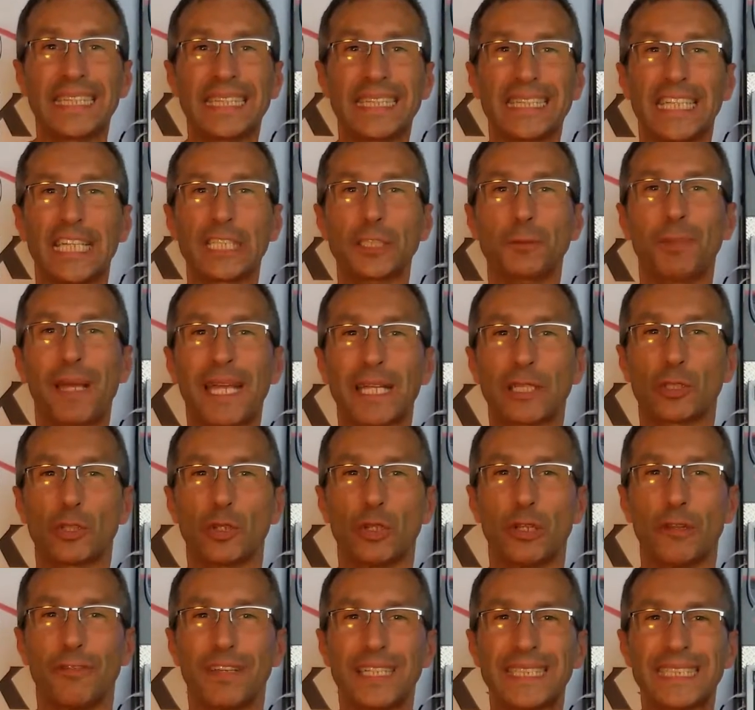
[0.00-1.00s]
Ti aspetto
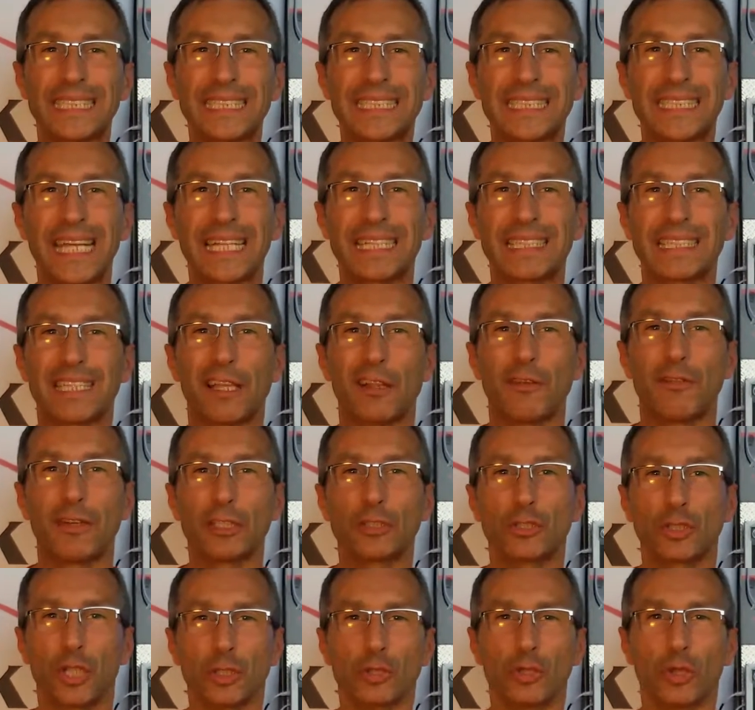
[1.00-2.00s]
il 27 e il
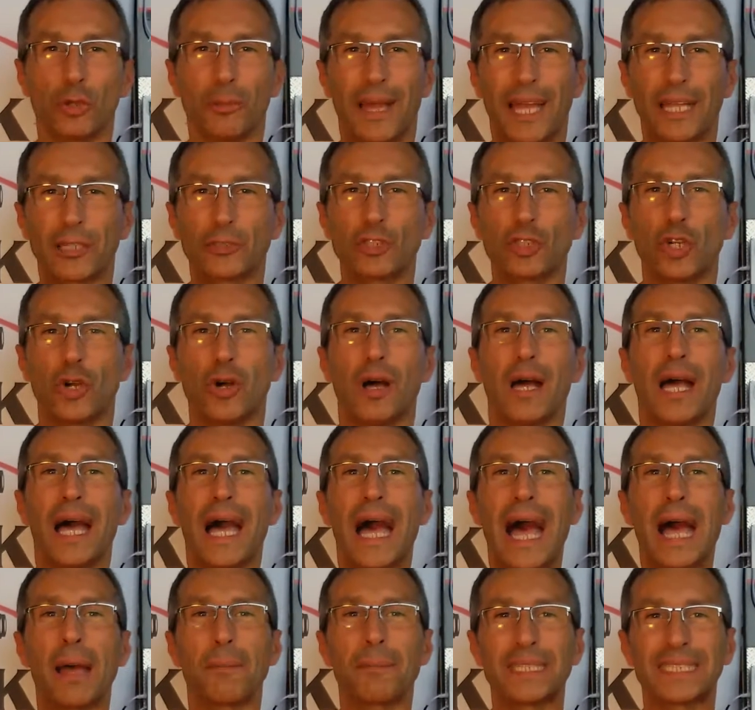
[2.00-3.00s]
28 maggio
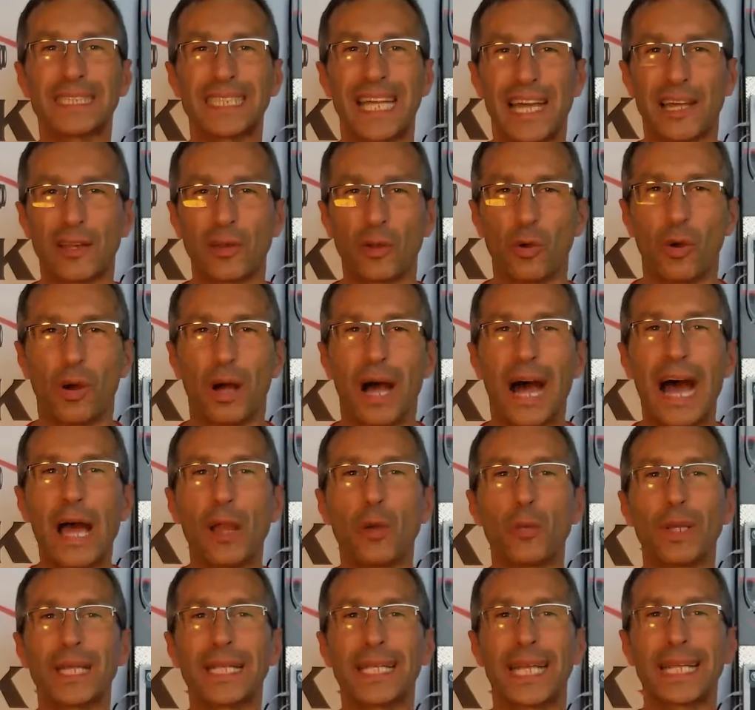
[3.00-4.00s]
a Misano, al
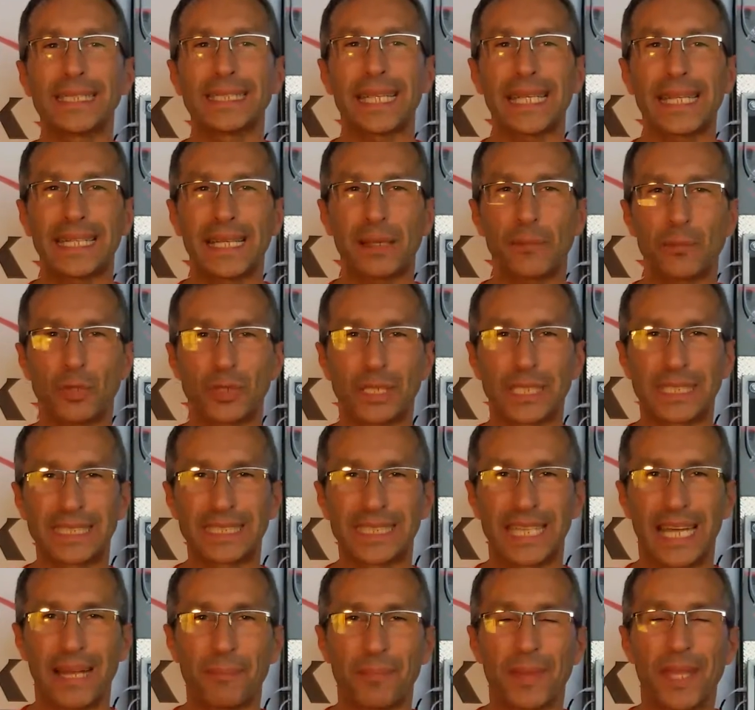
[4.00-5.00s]
weekend del
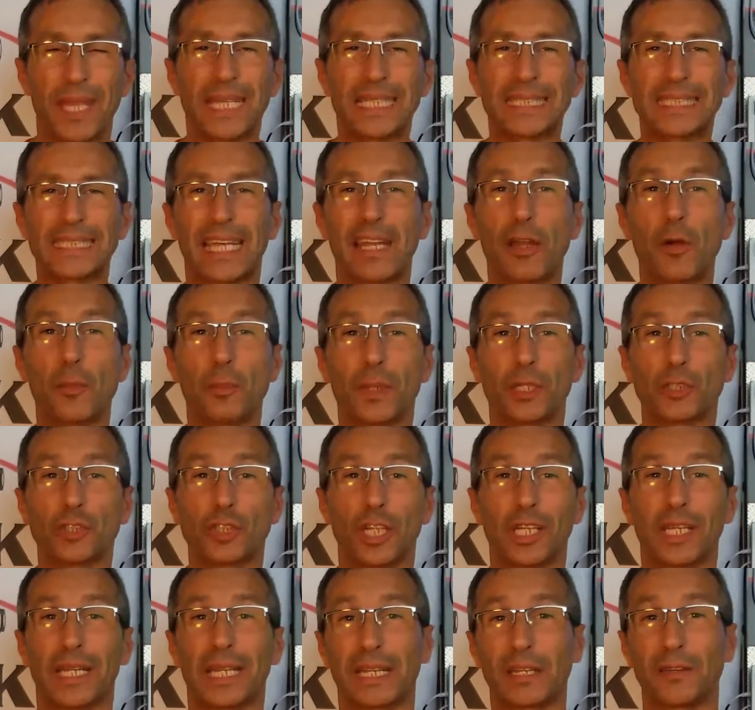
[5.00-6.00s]
camionista. Sarà un
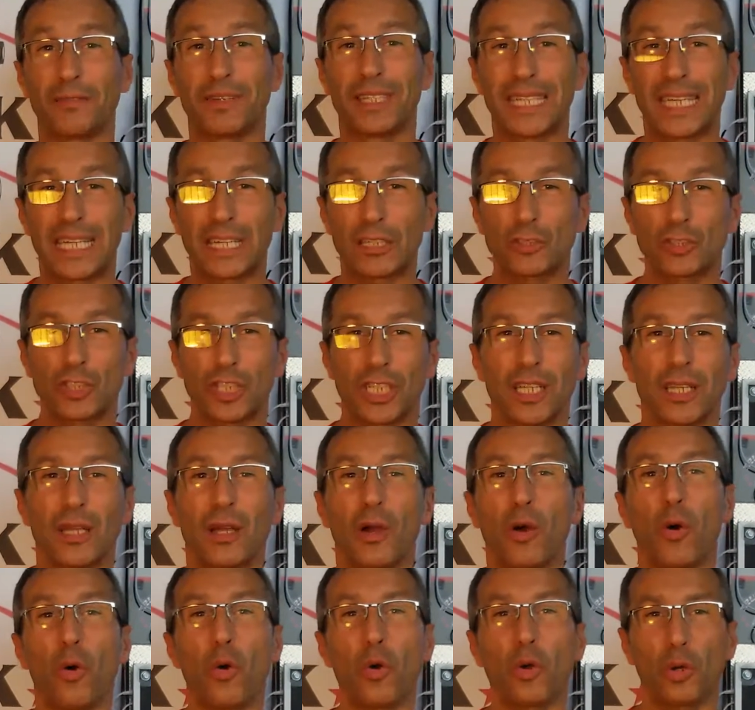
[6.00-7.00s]
piacere rivederci
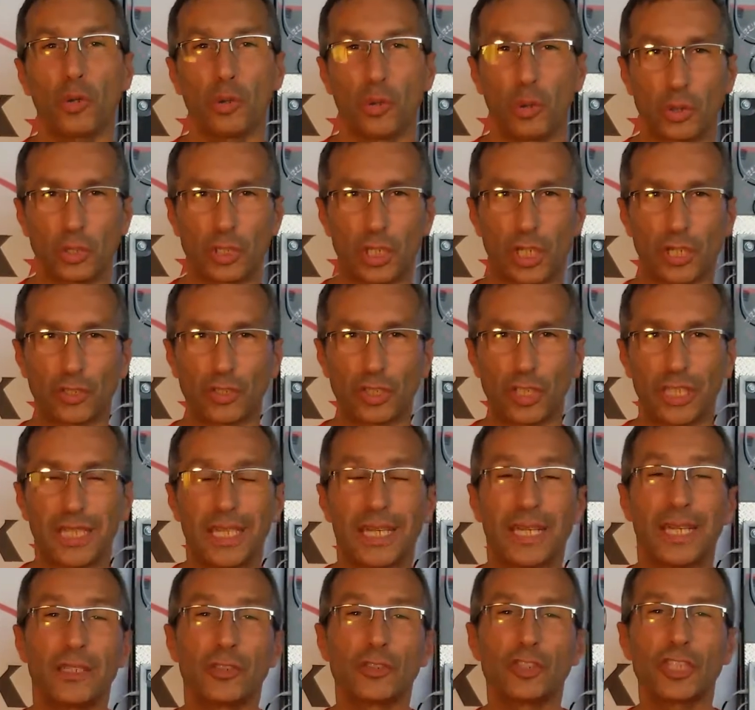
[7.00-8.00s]
o conoscerci.
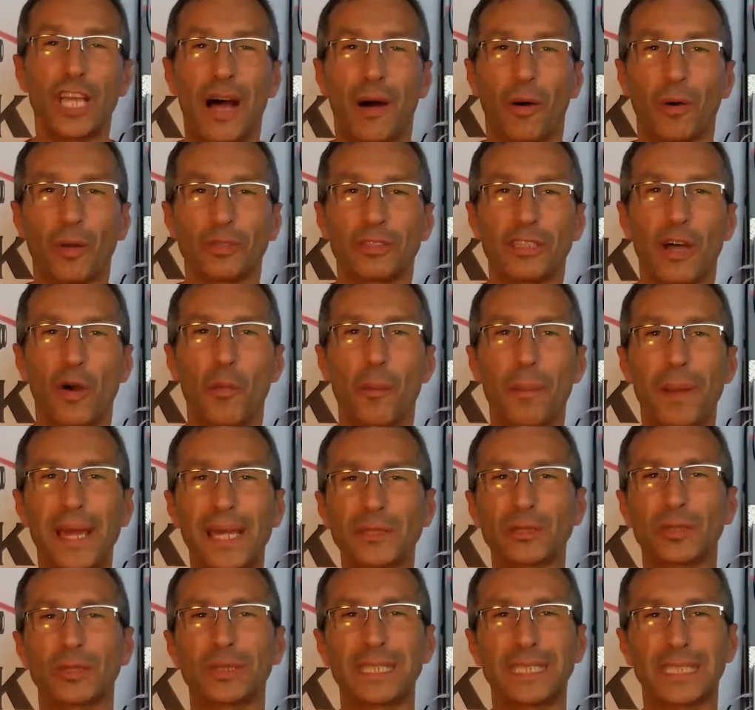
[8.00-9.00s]
Ciao da
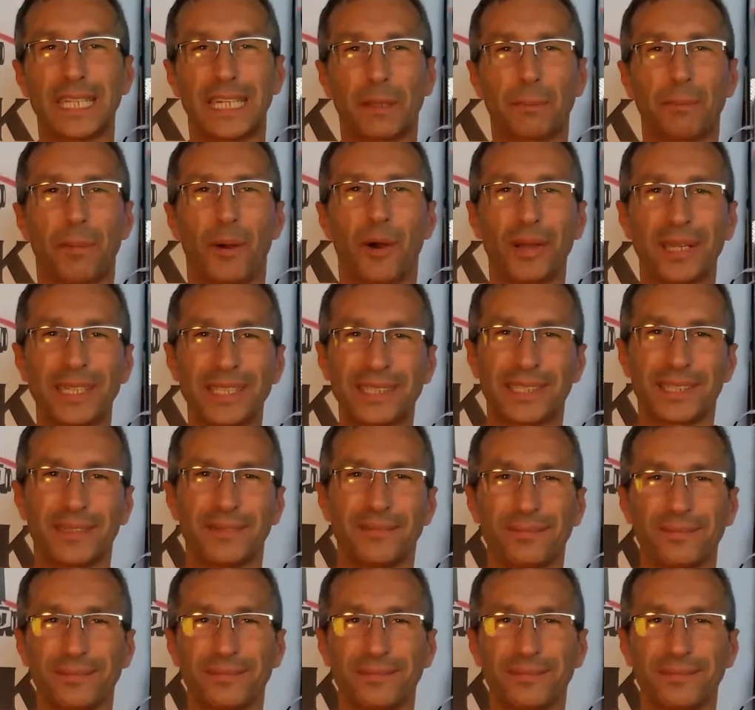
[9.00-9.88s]
Umberto di Trackpoint.